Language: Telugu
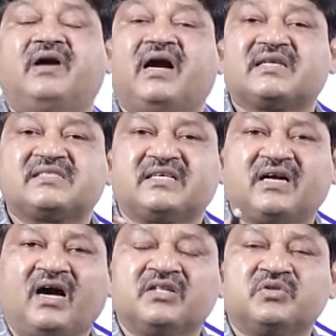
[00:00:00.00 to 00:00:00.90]
మానసిక
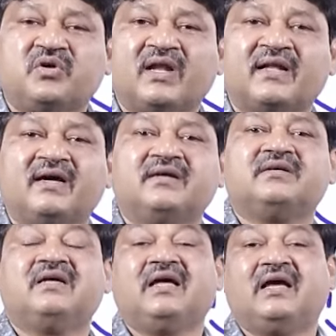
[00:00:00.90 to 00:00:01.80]
ఆందోళన
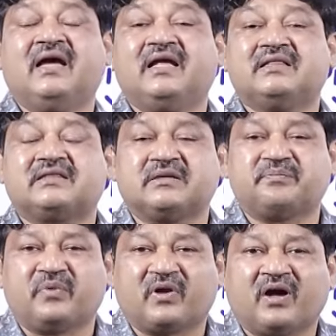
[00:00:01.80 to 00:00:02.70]
హెల్త్
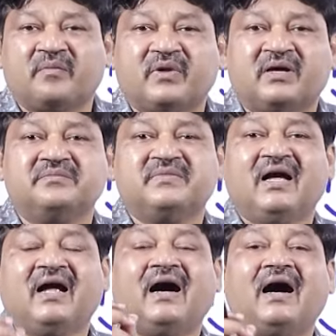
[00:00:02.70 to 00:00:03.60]
ప్రాబ్లం
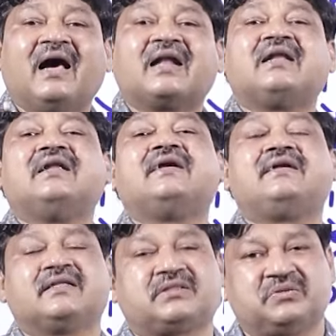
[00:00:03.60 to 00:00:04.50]
అర్లీ
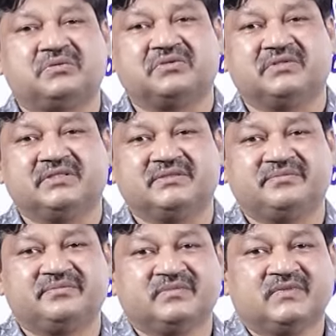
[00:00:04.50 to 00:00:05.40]
డెత్ ఉంటుంది
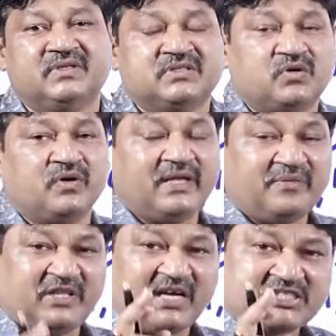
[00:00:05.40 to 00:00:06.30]
సో
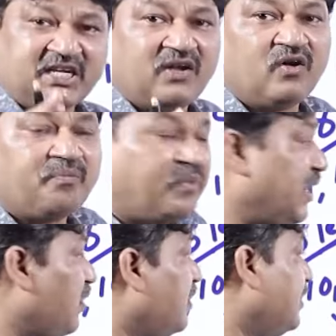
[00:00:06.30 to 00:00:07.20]
ఎనిమిది అక్షరాల్లో పేరు